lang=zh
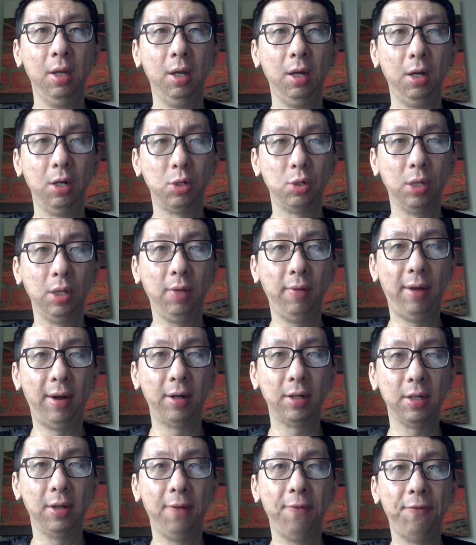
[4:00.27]
呃，传到
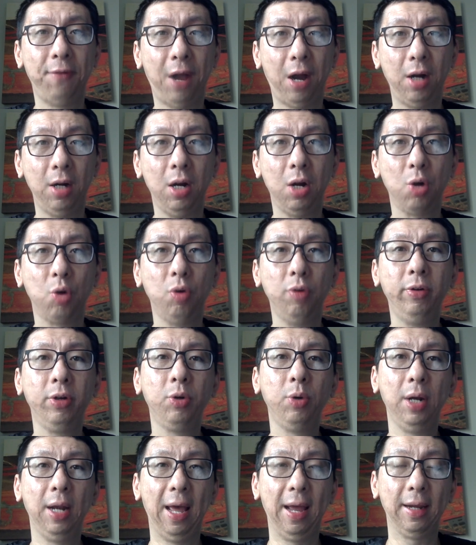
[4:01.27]
网上反而让郭文
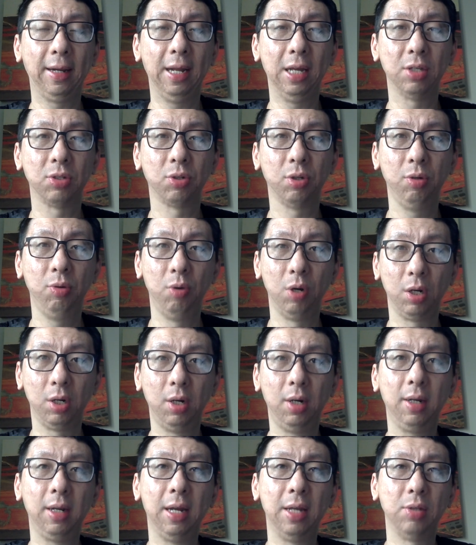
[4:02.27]
贵来干。所以，我个
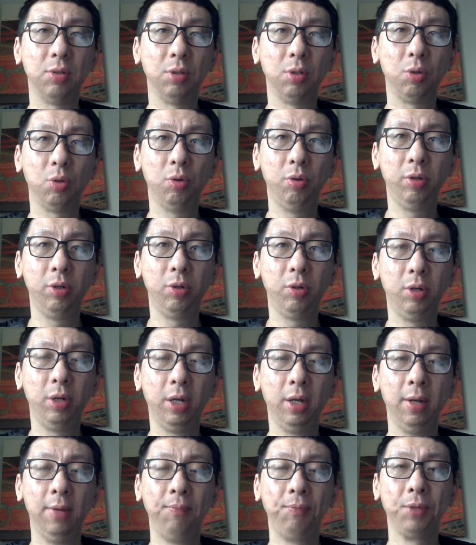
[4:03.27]
人感觉呢，郭文
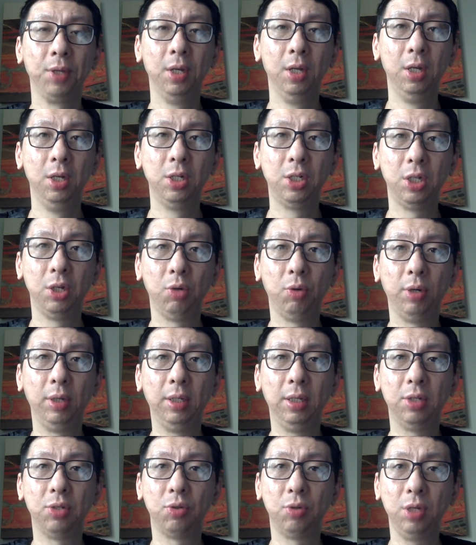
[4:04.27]
贵这回
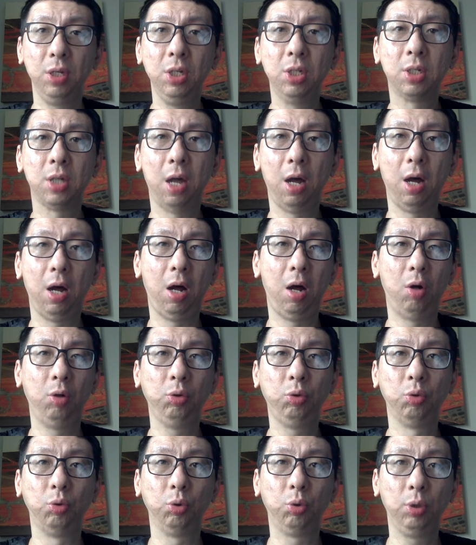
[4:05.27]
呢，就是一场豪
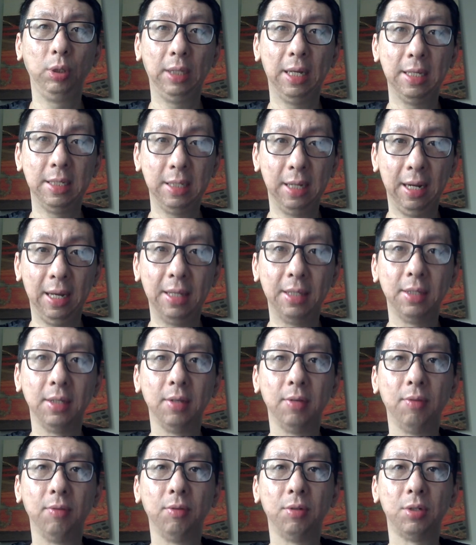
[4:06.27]
赌，对他将来
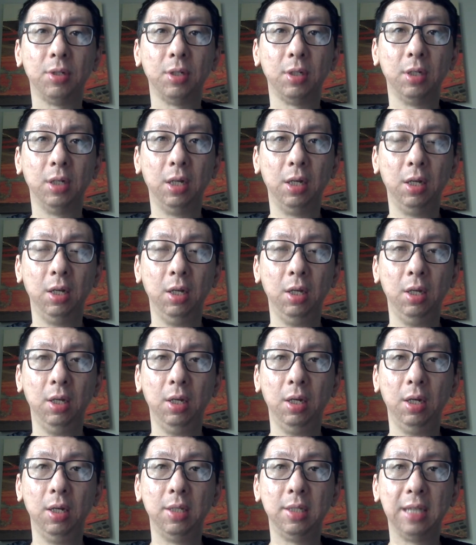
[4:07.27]
的这个
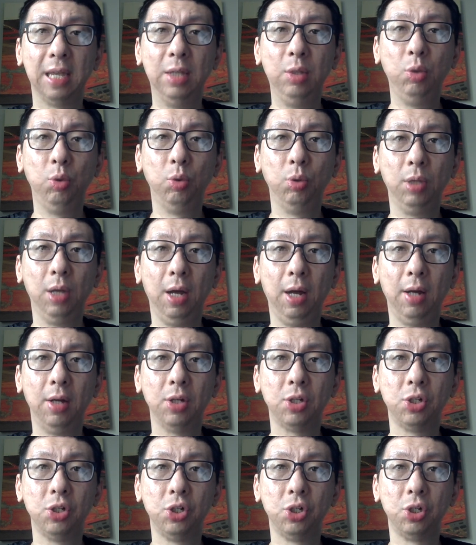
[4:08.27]
呃前途呢，
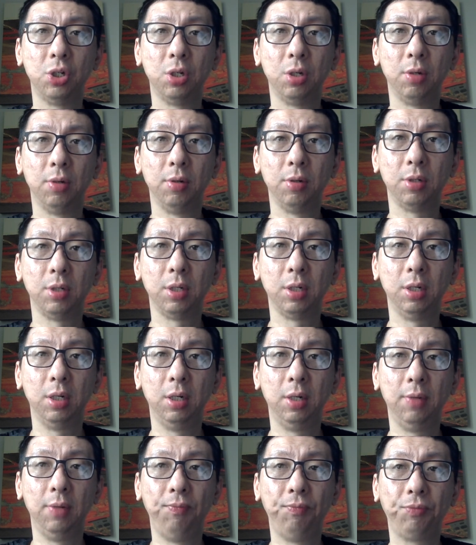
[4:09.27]
甚至这
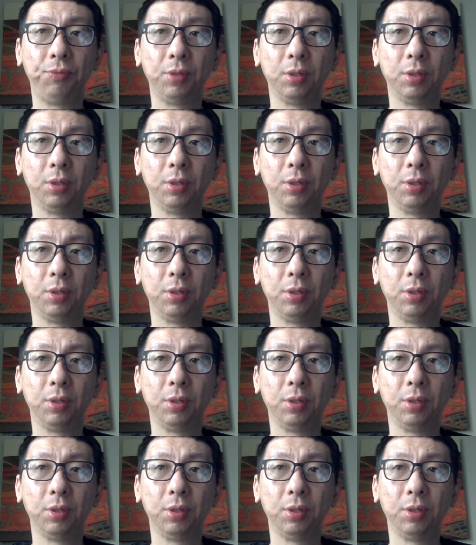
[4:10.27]
个。